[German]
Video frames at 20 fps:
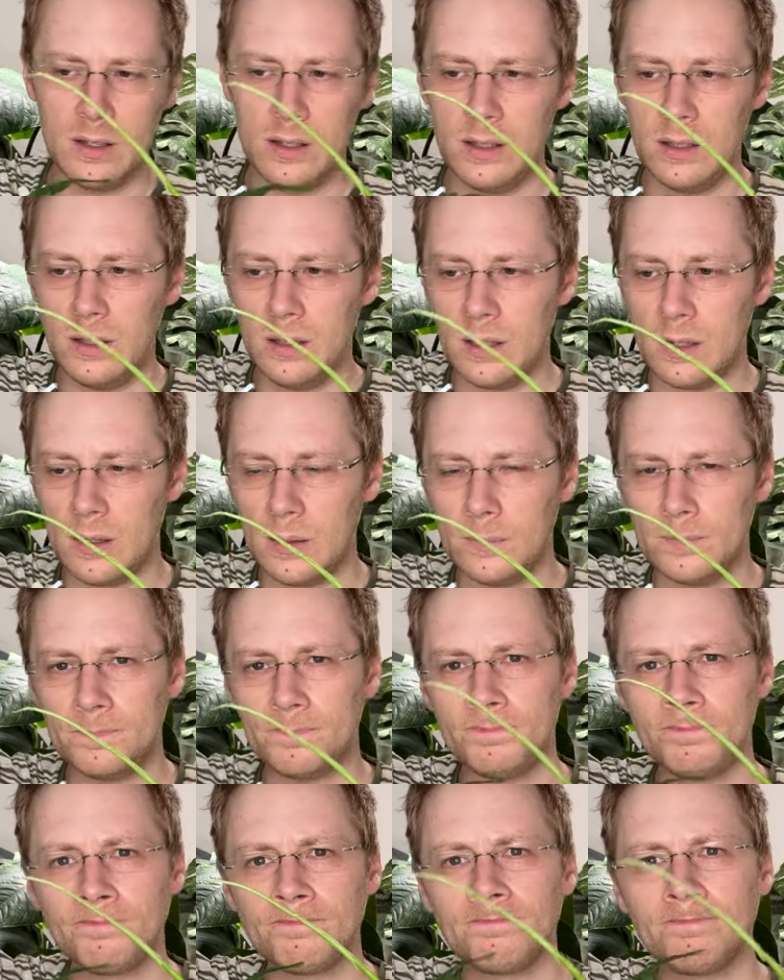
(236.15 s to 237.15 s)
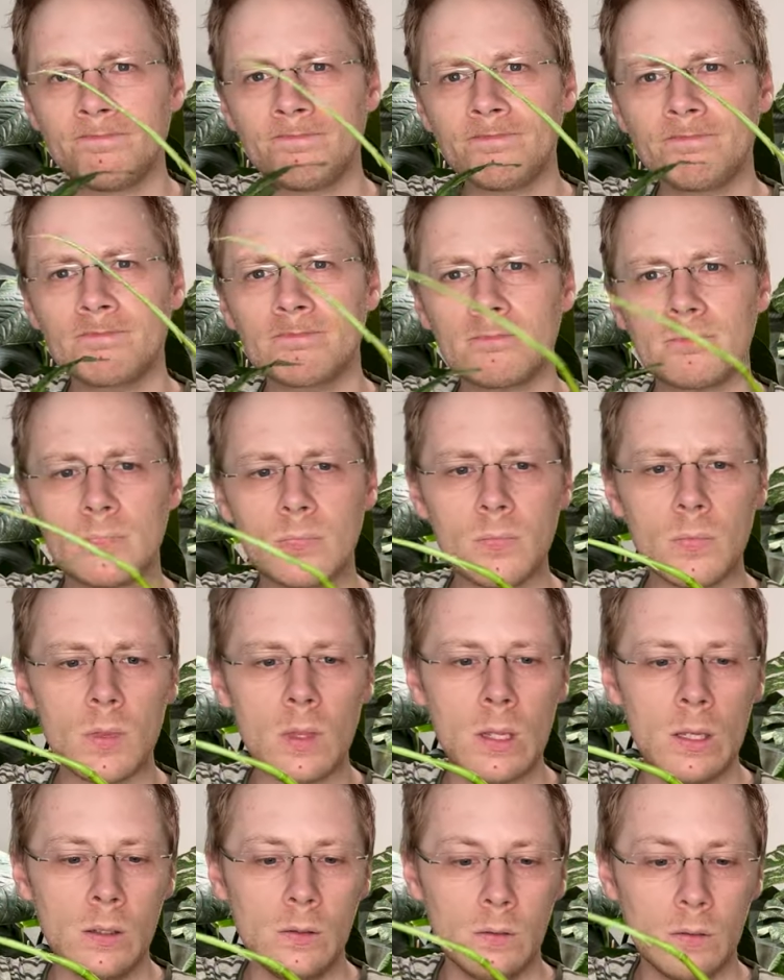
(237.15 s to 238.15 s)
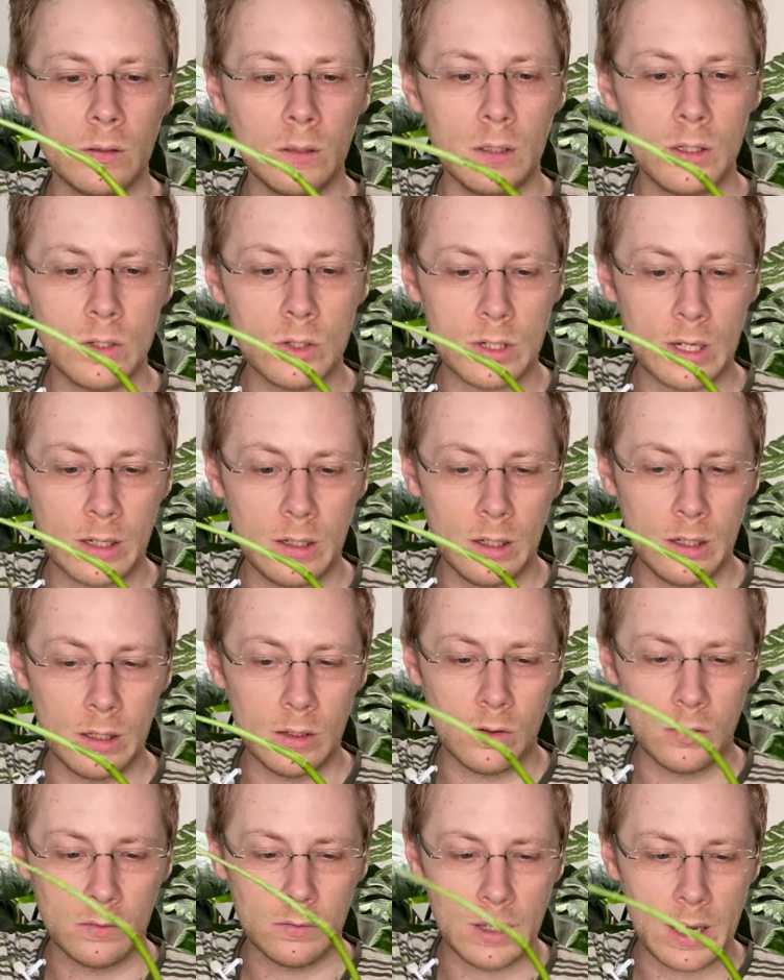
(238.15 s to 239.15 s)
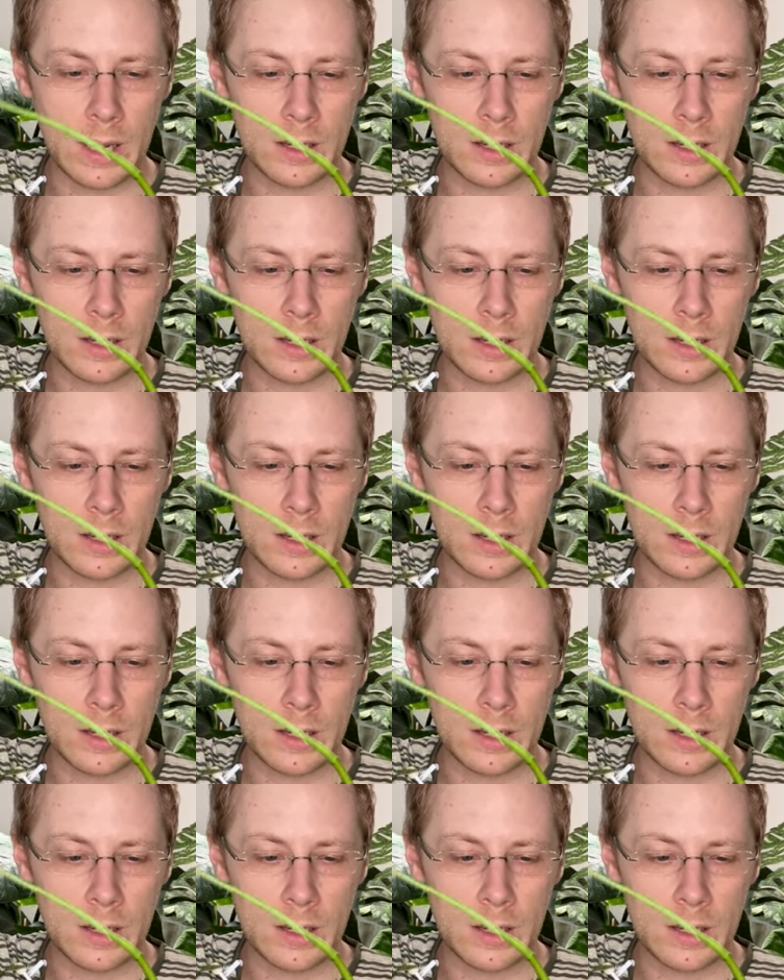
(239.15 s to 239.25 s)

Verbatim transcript: die, ähm, die Stecklinge irgendwie